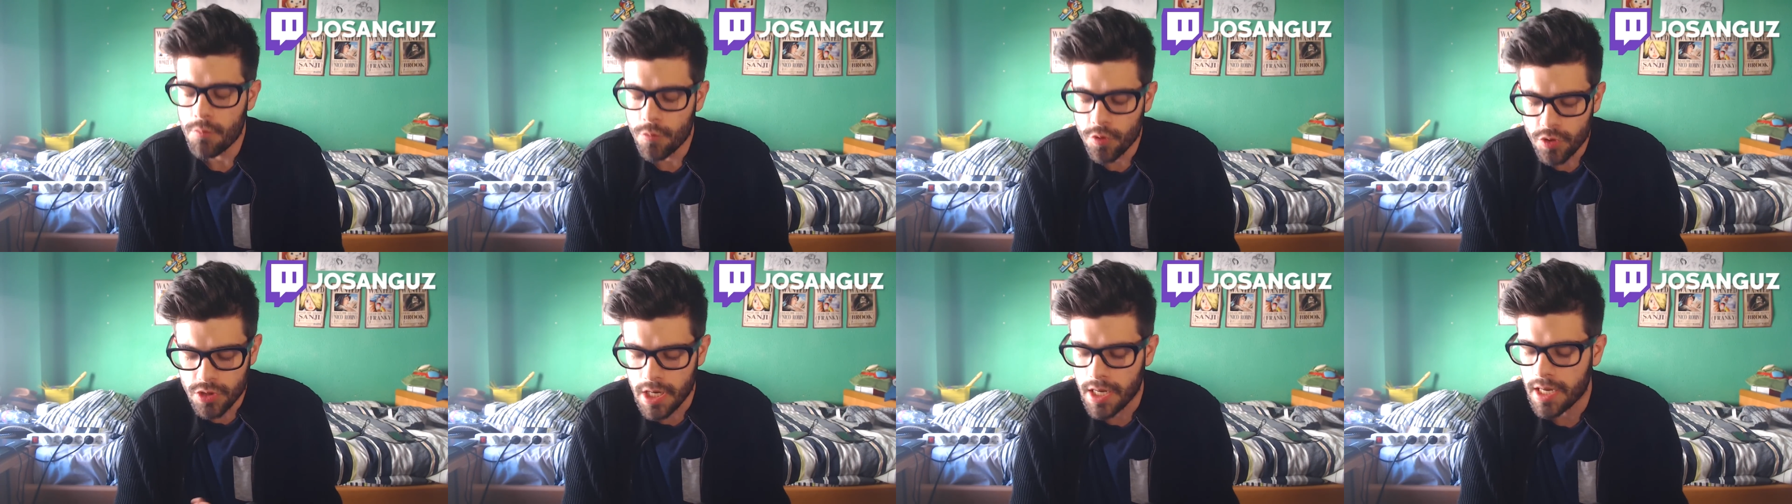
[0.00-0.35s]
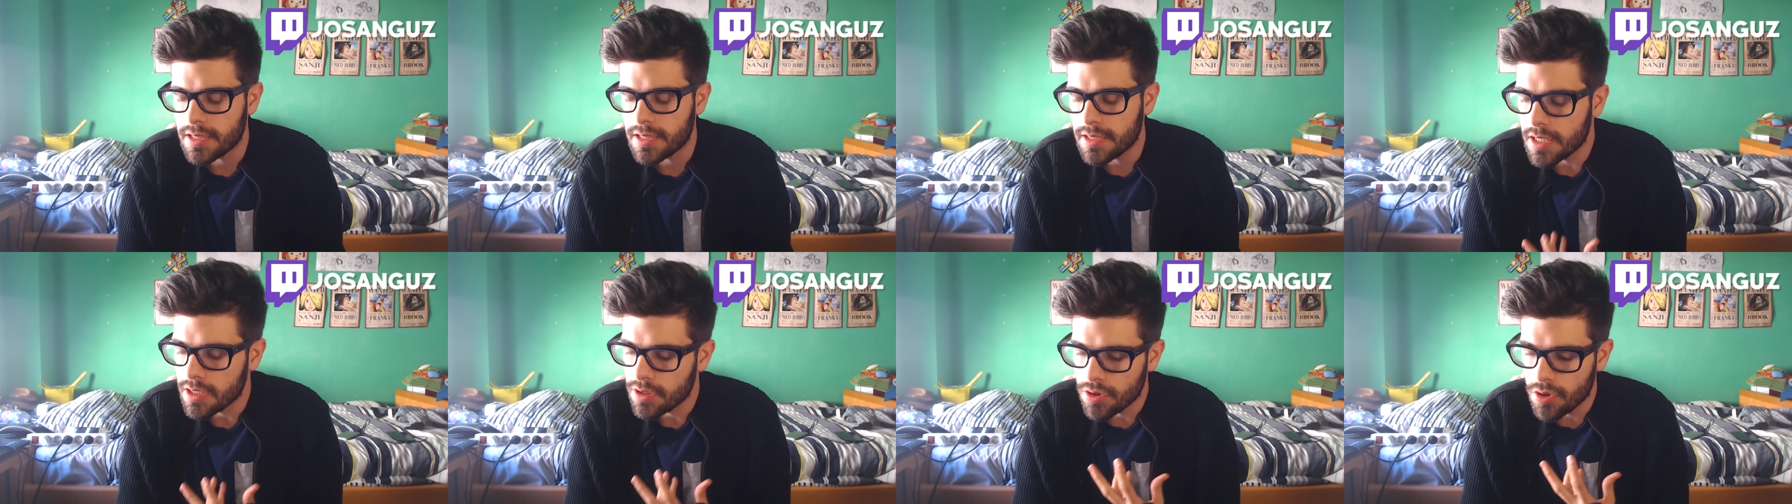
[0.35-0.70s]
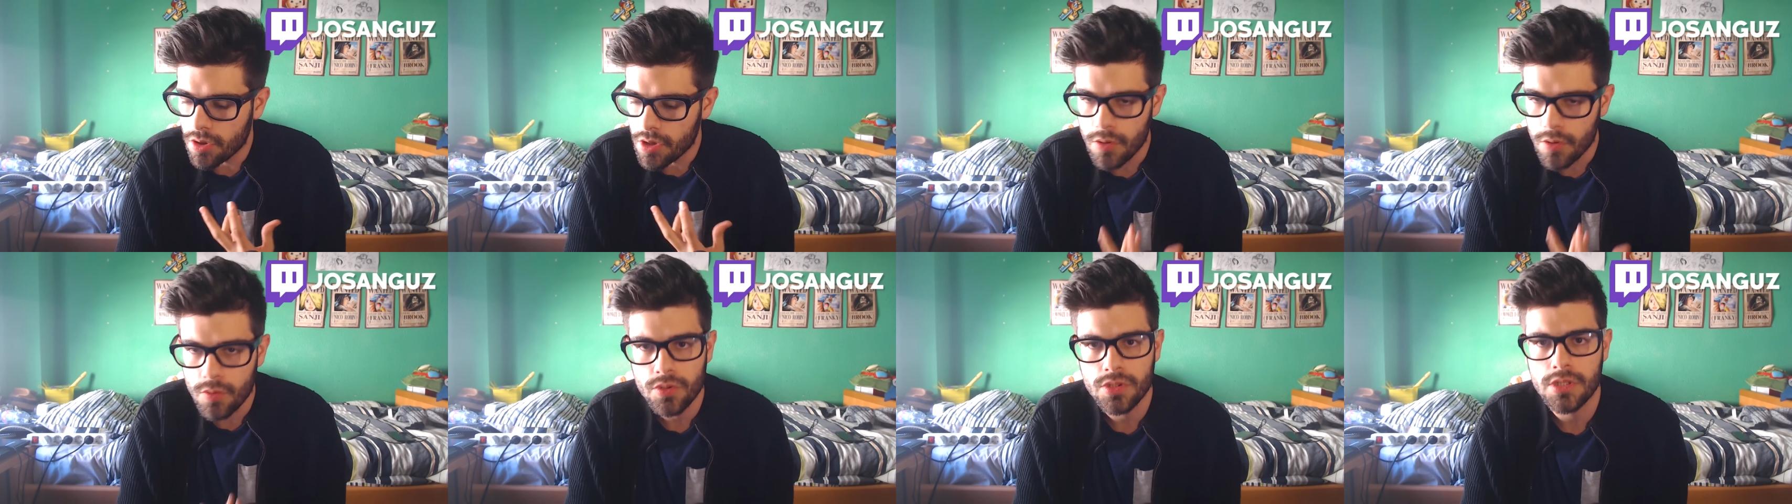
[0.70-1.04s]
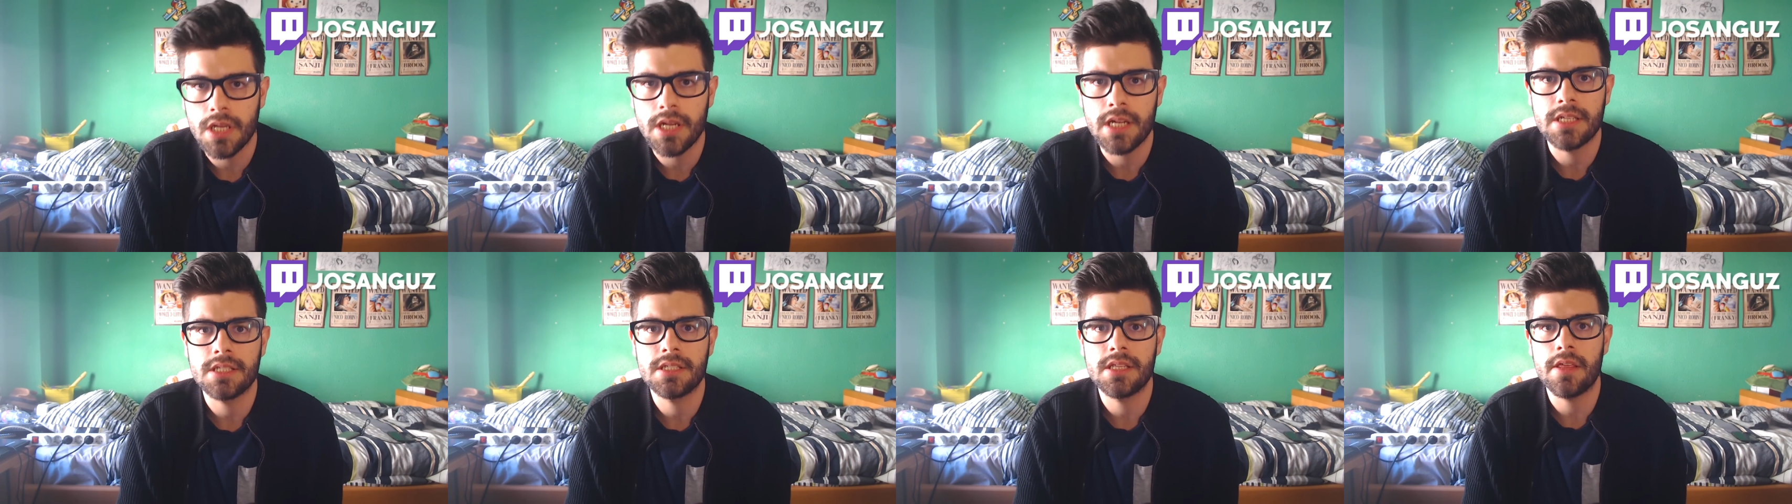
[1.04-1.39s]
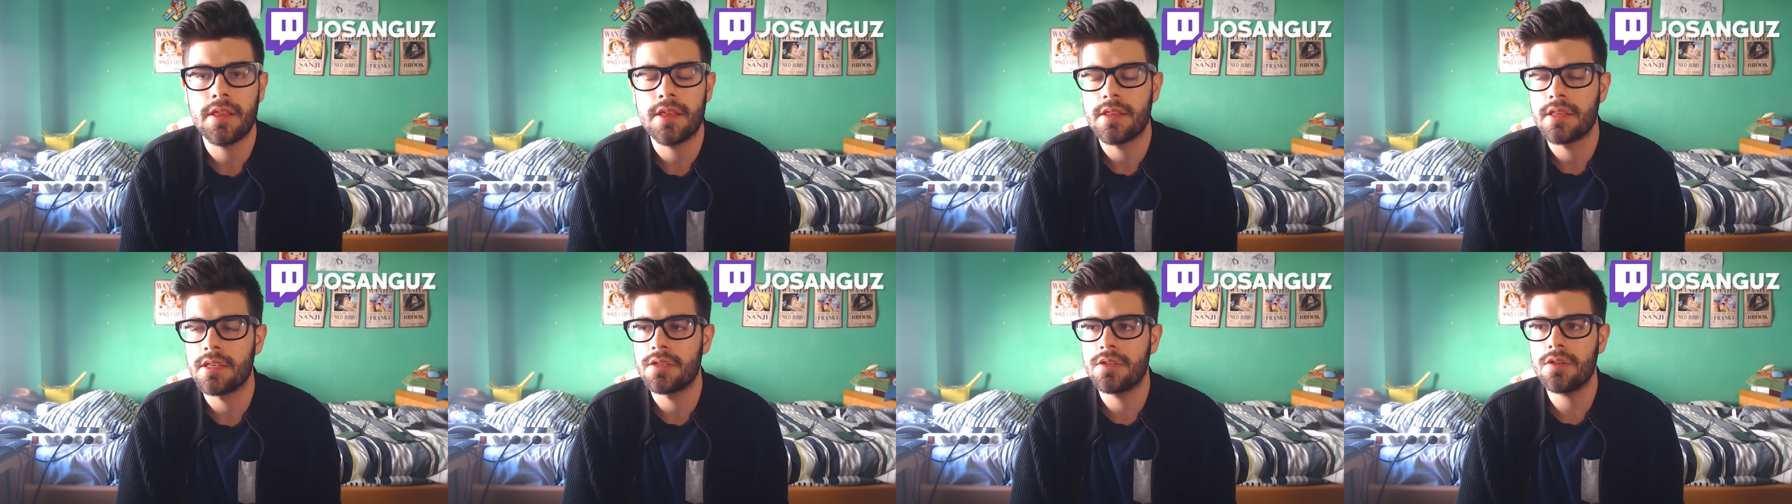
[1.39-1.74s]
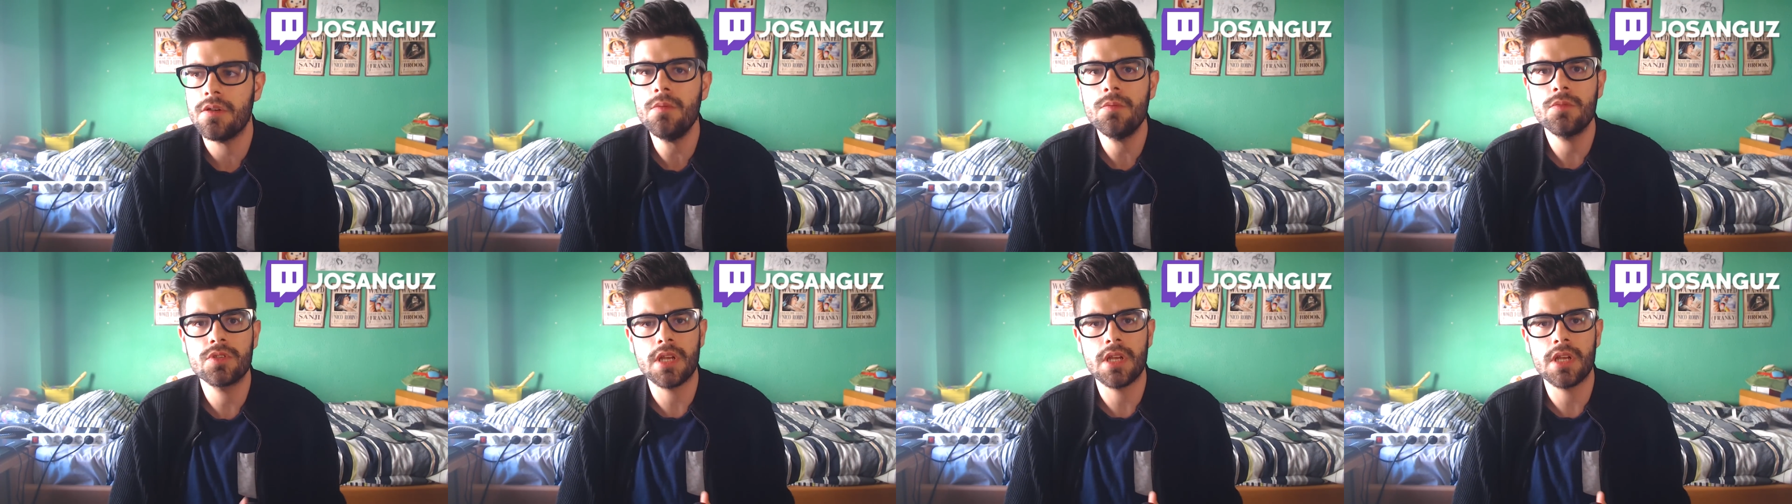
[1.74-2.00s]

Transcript: Mucha gente no le gustará esta decisión,